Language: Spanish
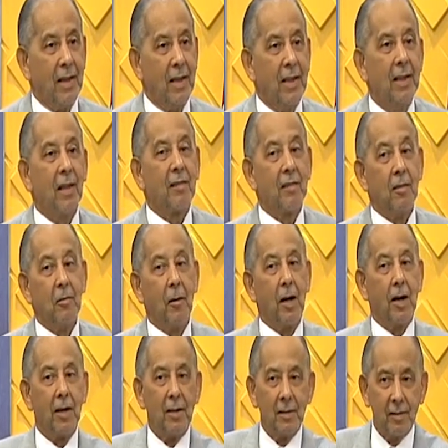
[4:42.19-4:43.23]
Y así
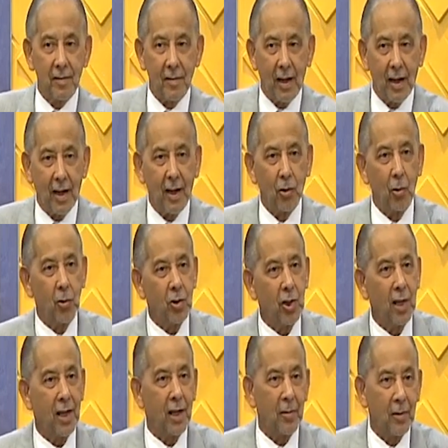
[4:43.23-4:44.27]
van sacando el
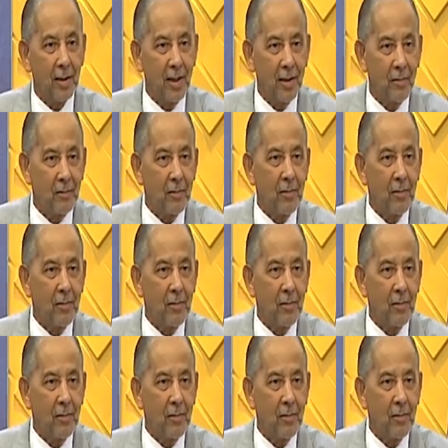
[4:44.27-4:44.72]
cheque, ¿verdad?